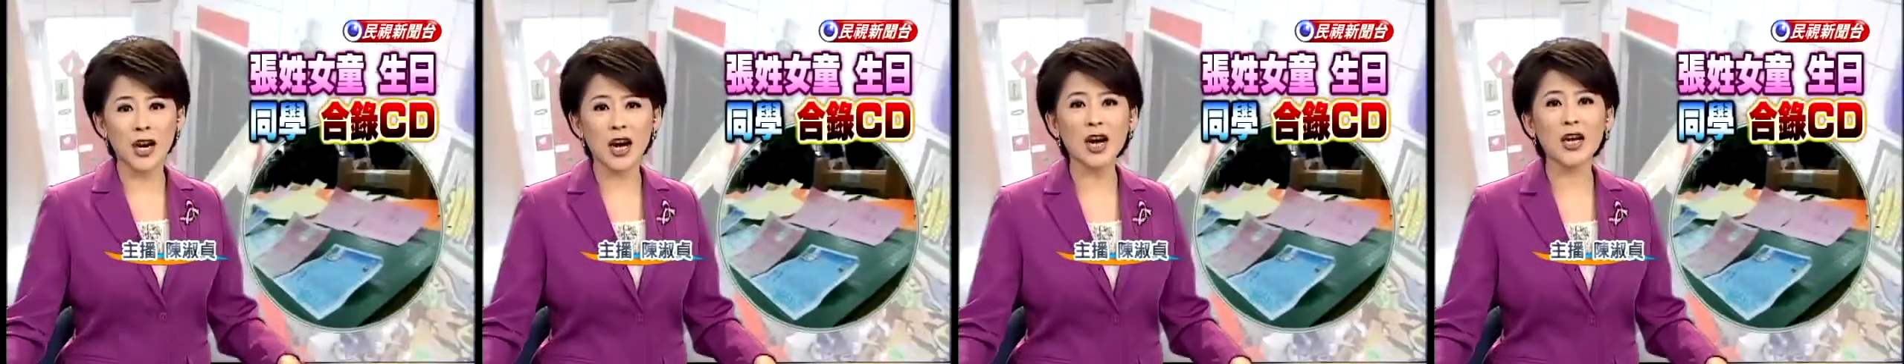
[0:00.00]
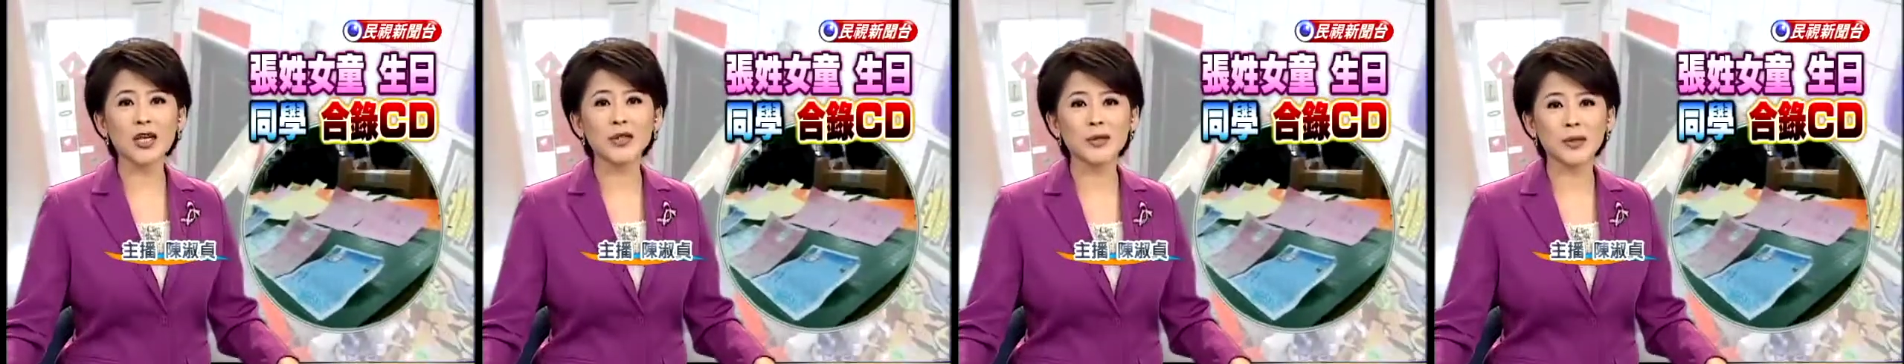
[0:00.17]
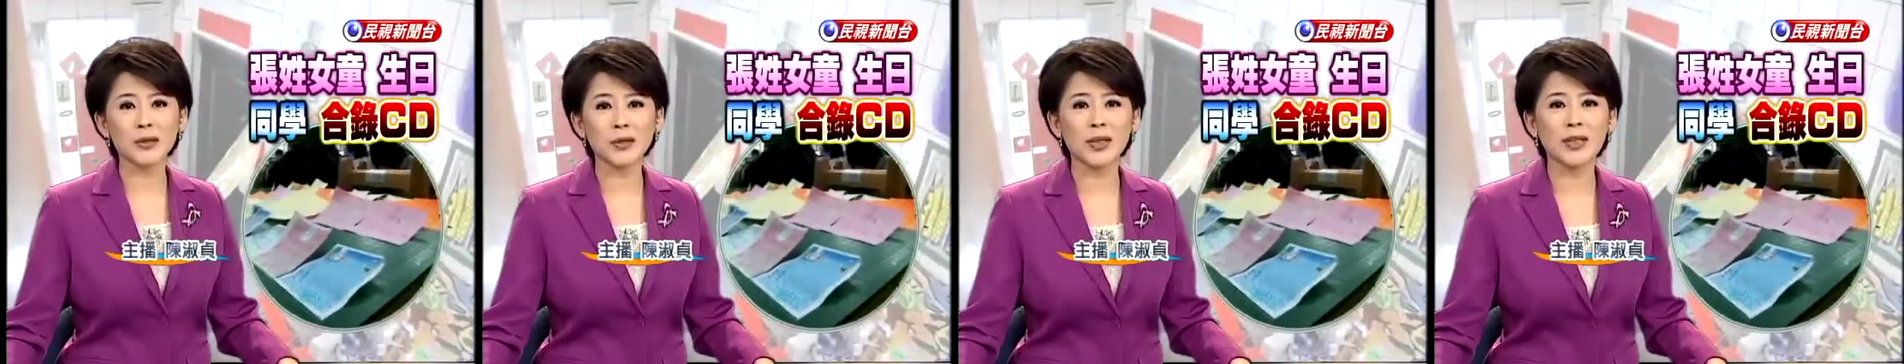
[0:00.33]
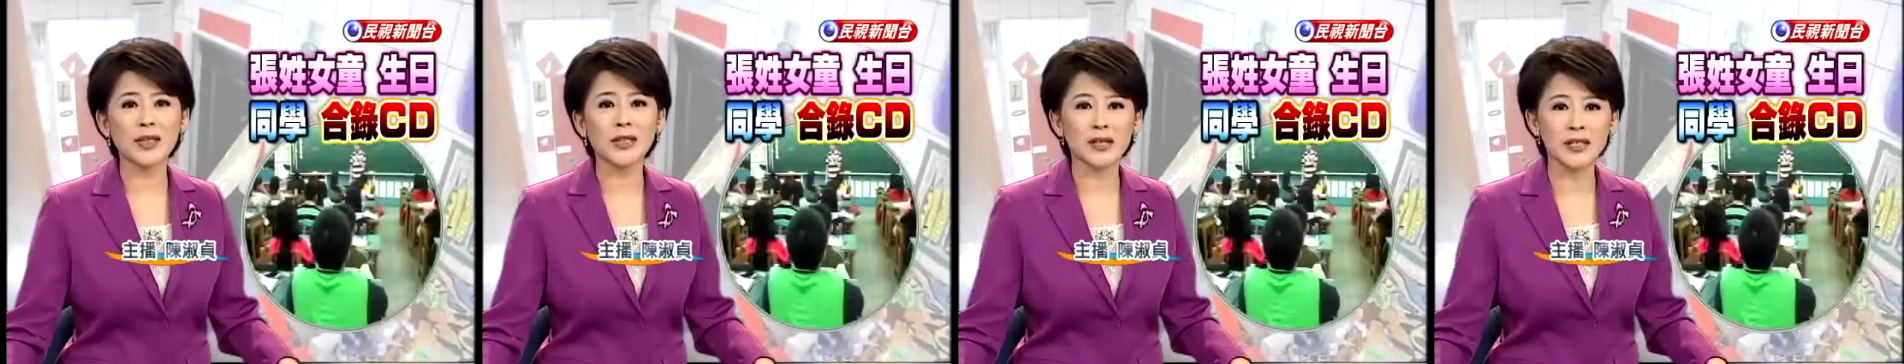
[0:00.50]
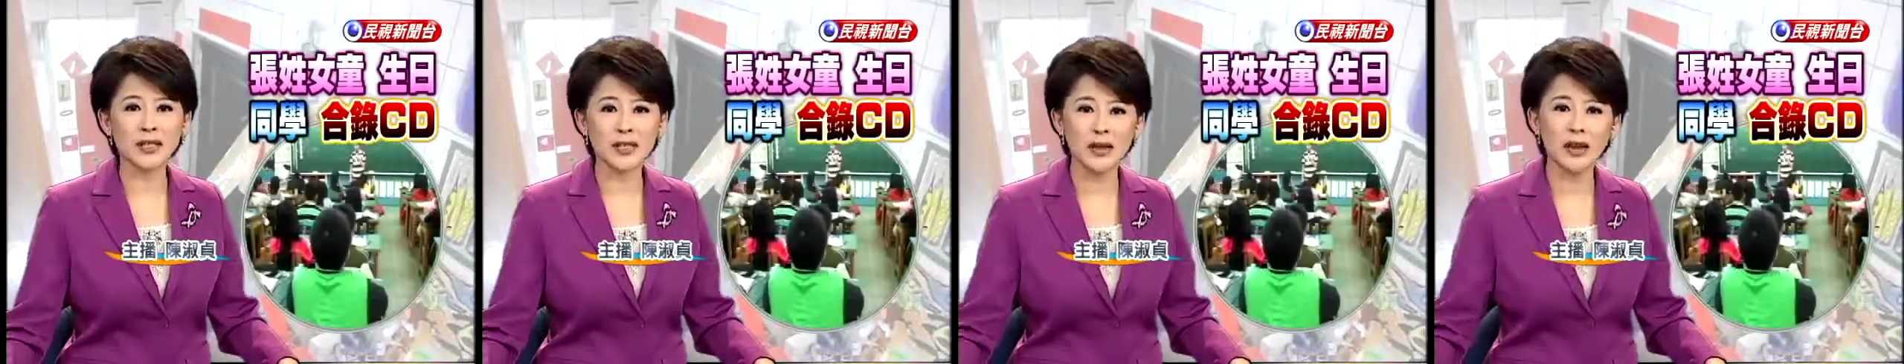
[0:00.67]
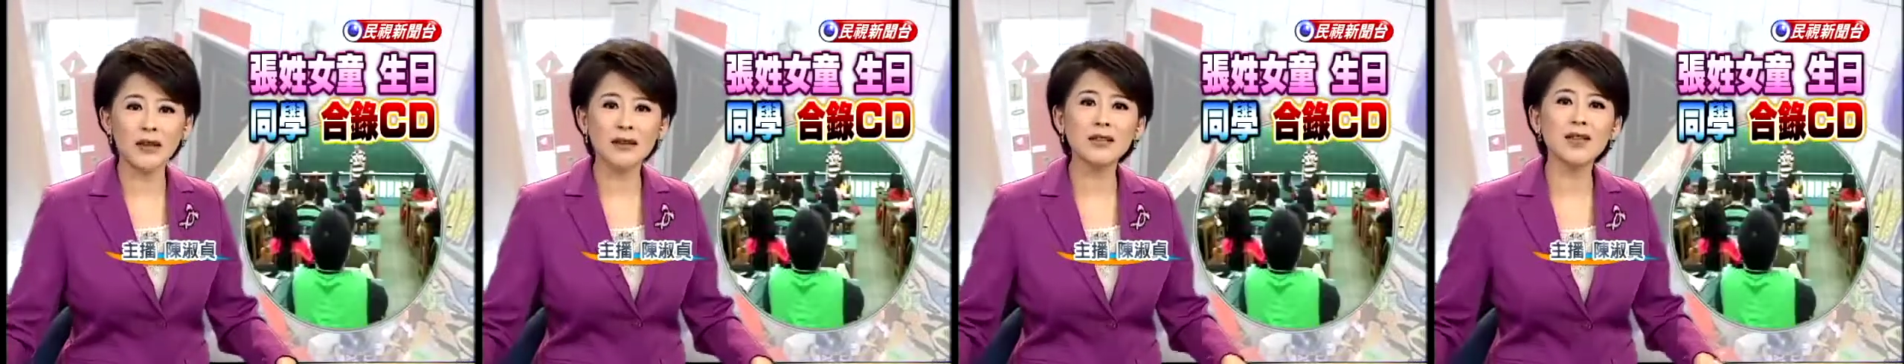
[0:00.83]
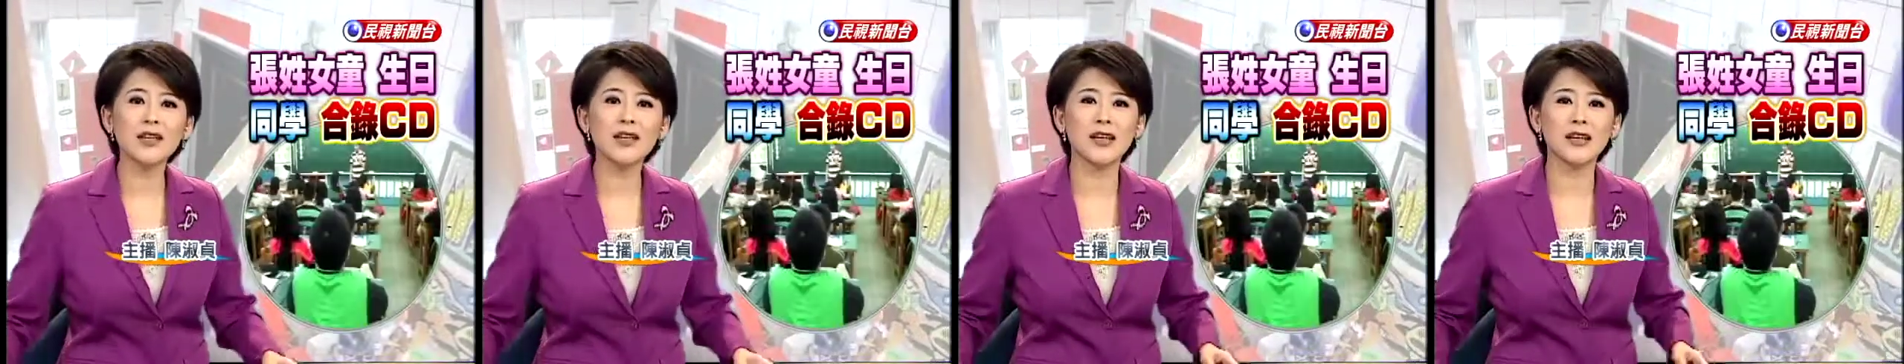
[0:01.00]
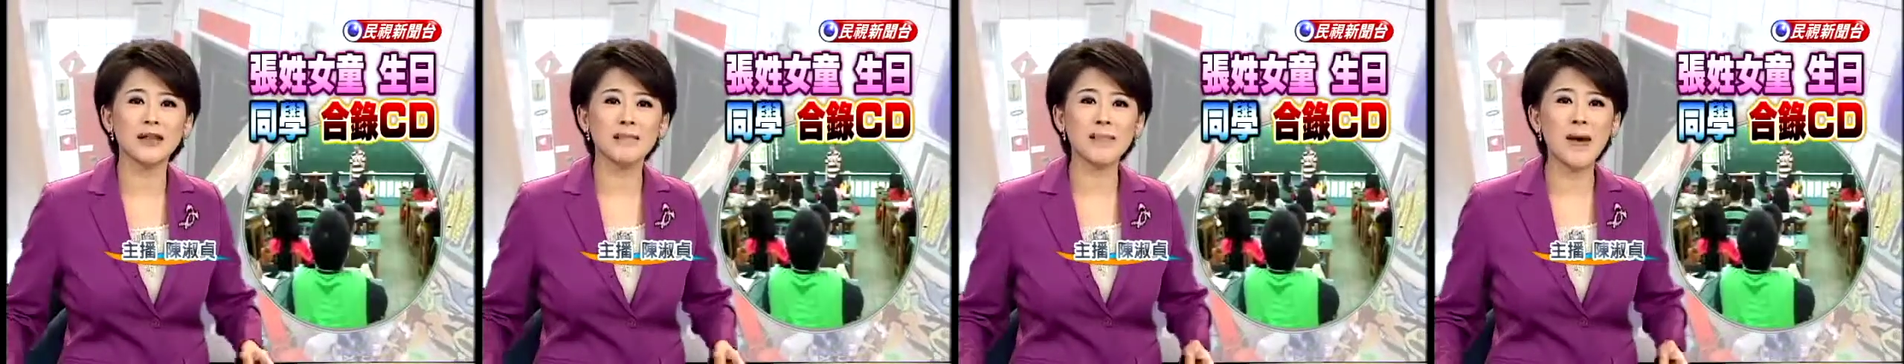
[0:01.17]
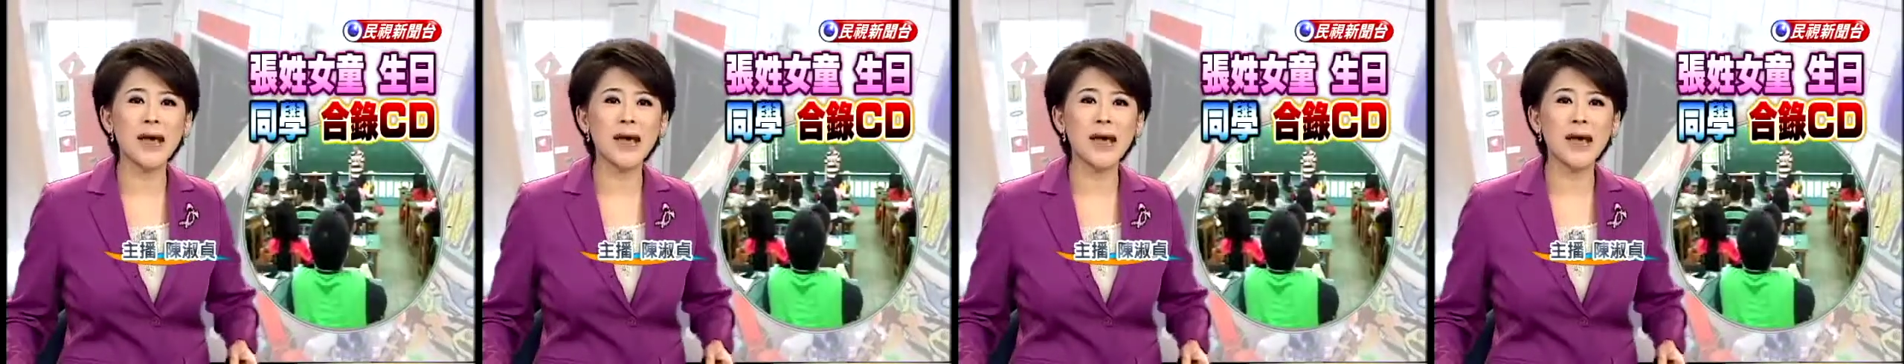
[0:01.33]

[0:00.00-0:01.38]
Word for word: 二岁的生日，